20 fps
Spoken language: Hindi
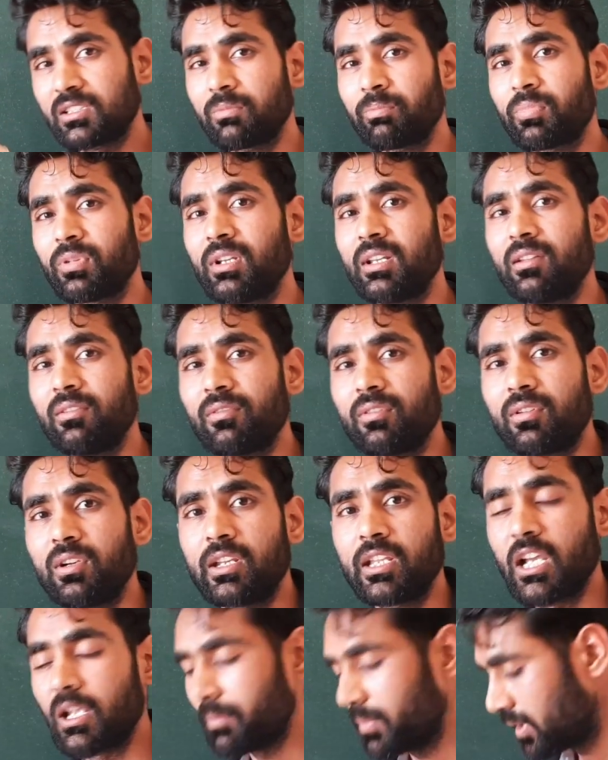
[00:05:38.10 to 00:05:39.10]
लिए सिंपली
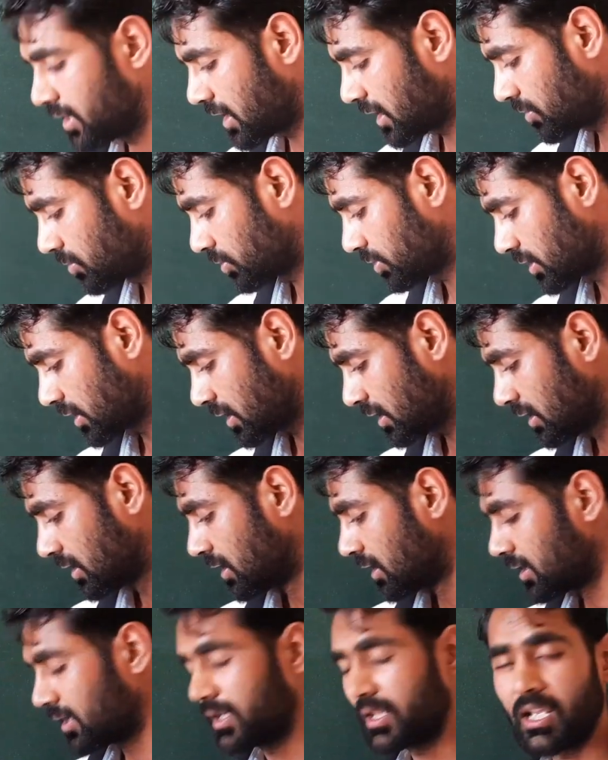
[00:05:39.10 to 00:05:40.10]
डी डाइट होती है
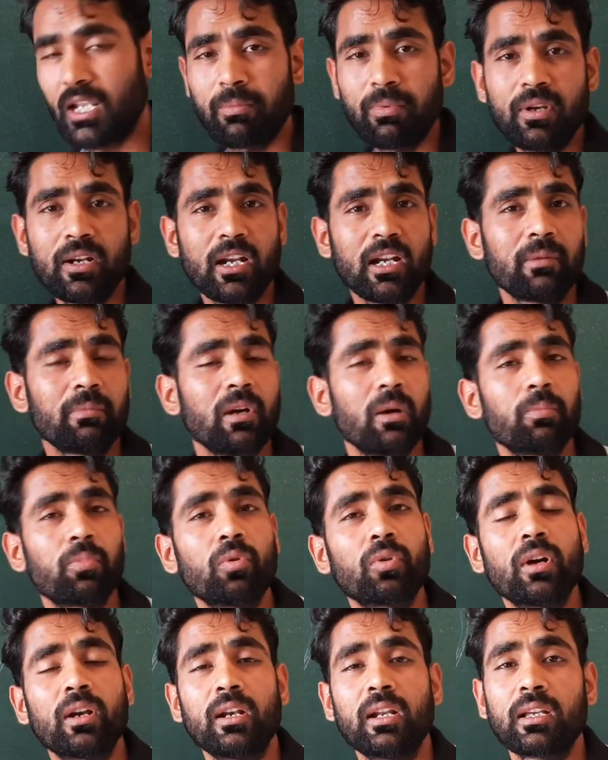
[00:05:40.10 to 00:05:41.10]
डी डाइट में
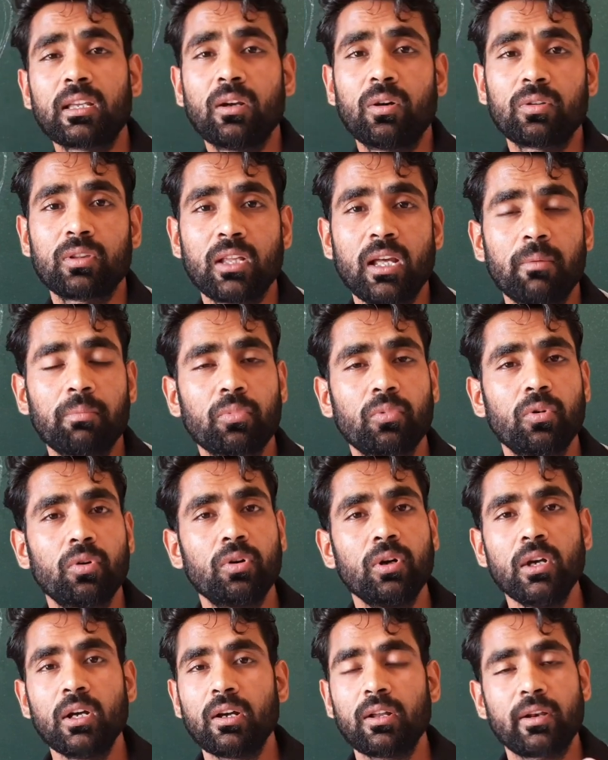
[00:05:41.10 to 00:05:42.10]
आपको करना क्या होता है
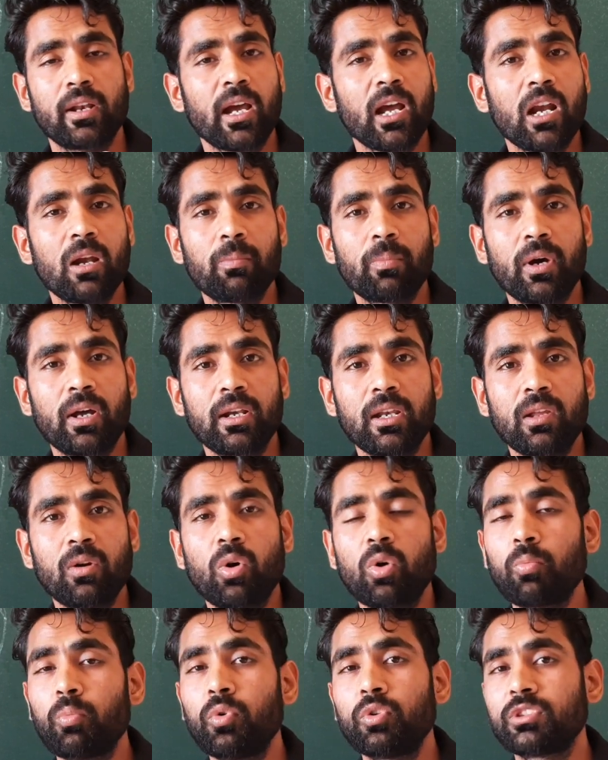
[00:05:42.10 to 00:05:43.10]
आपको नायल पानी
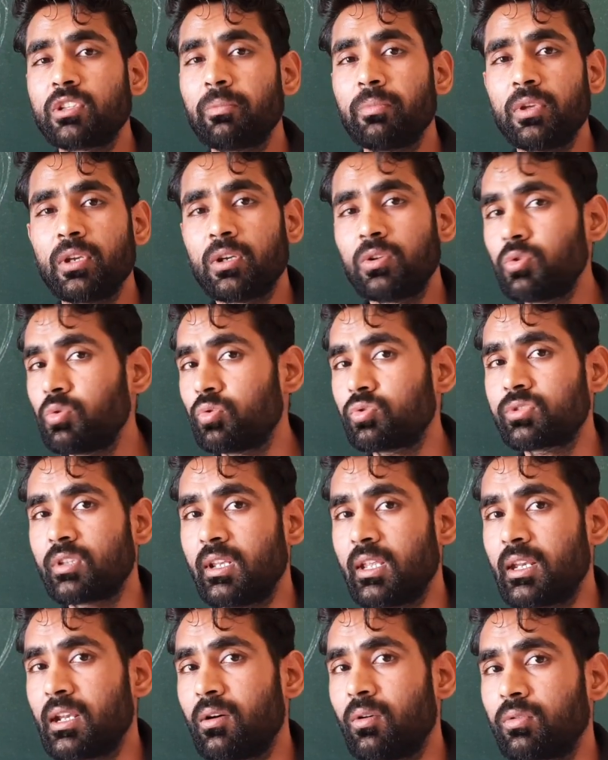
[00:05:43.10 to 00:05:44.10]
और मौसम्बी का जूस
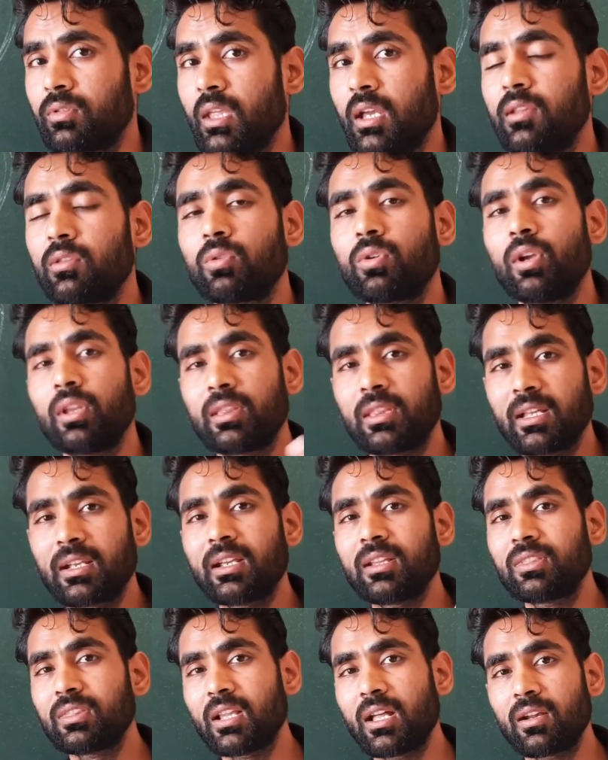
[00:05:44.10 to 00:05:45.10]
लेना होता है तो कितना
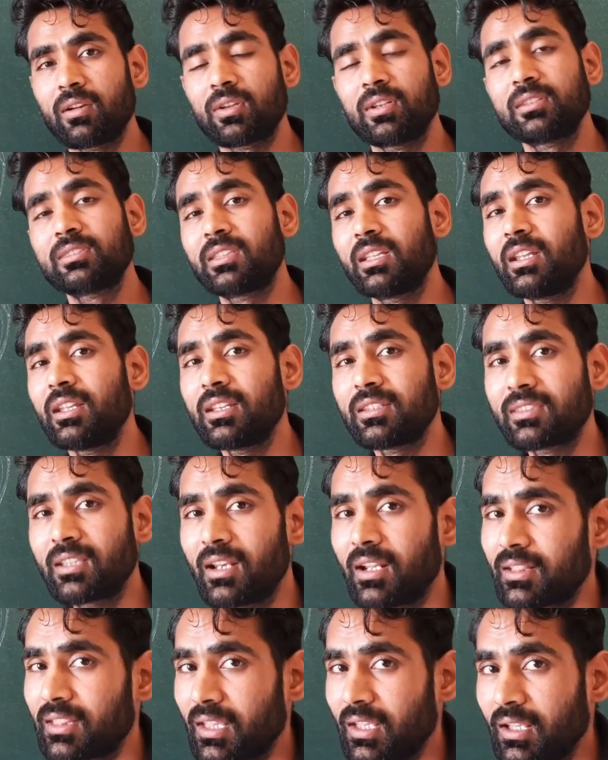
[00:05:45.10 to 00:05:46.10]
कितना और किस तरीके से
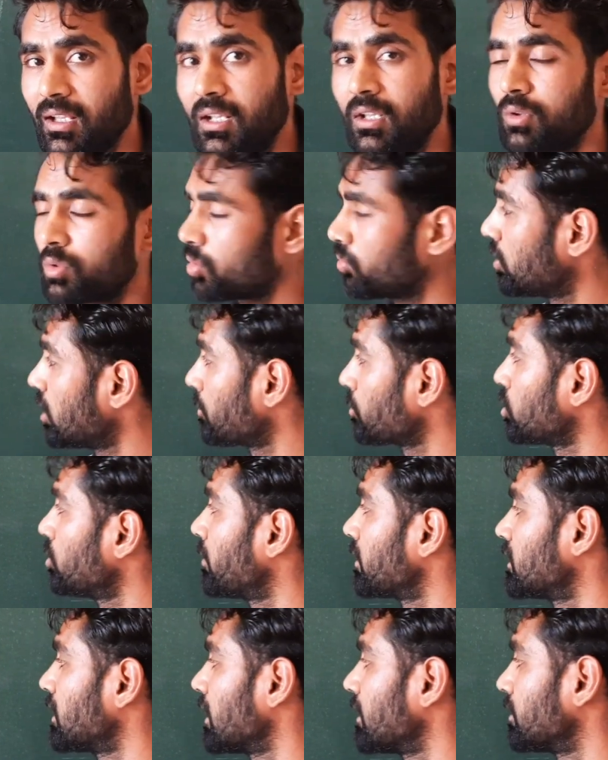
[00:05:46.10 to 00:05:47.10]
लेते हैं तो वो आपको
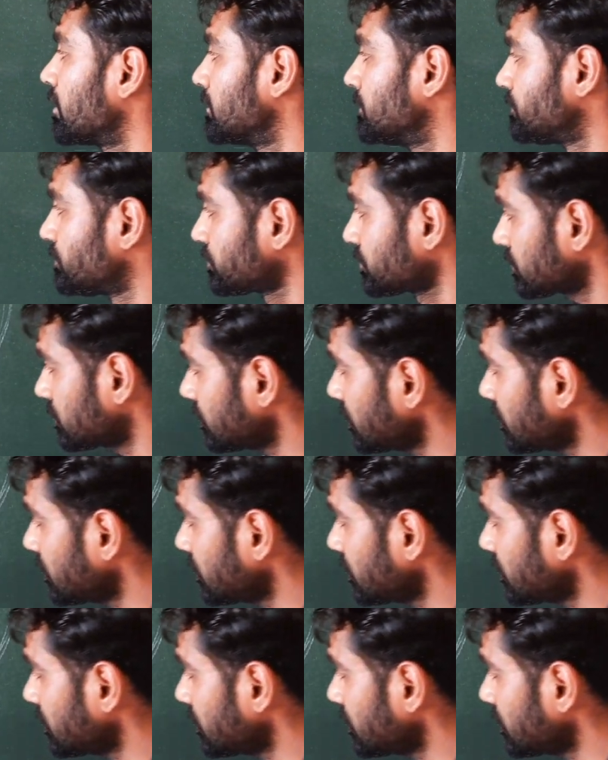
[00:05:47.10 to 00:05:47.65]
बताया था